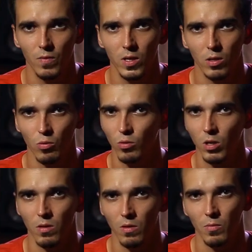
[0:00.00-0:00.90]
2
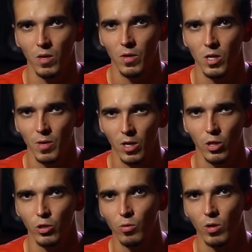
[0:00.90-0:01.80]
секунды мы видим
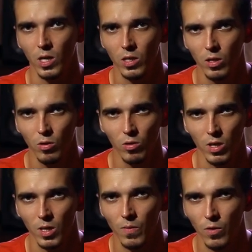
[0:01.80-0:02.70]
отличную картинку,
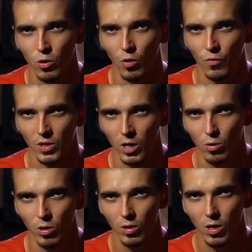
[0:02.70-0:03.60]
затем видео
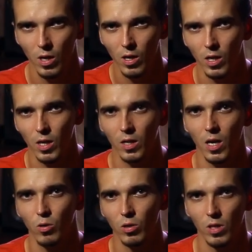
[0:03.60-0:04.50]
встает, и
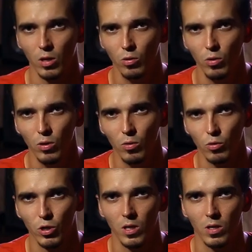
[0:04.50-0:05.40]
когда оно стартует,
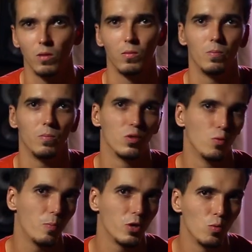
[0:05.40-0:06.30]
уже
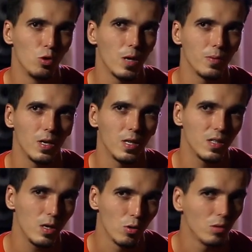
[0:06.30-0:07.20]
звук почему-то
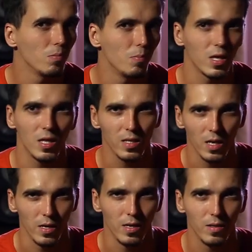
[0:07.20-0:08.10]
отстает,
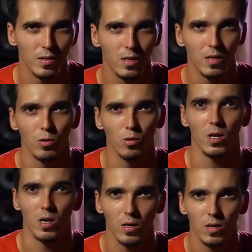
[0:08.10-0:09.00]
парадоксально, но
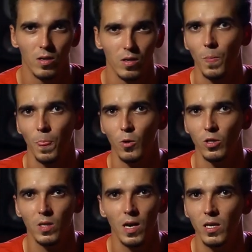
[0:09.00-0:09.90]
так. То
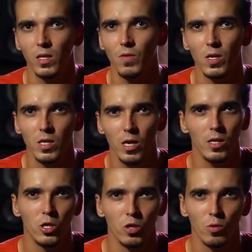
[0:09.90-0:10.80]
есть за эти две
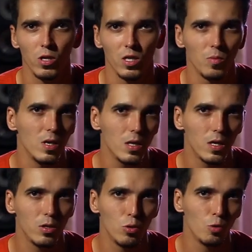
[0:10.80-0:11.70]
недели ничего не
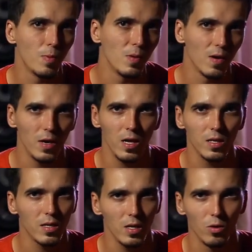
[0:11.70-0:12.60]
изменилось, YouTube
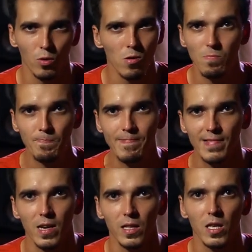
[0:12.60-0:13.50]
обновлялся, но
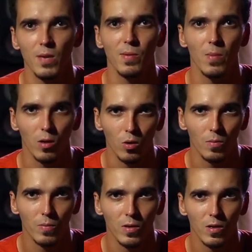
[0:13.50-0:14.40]
это не помогло.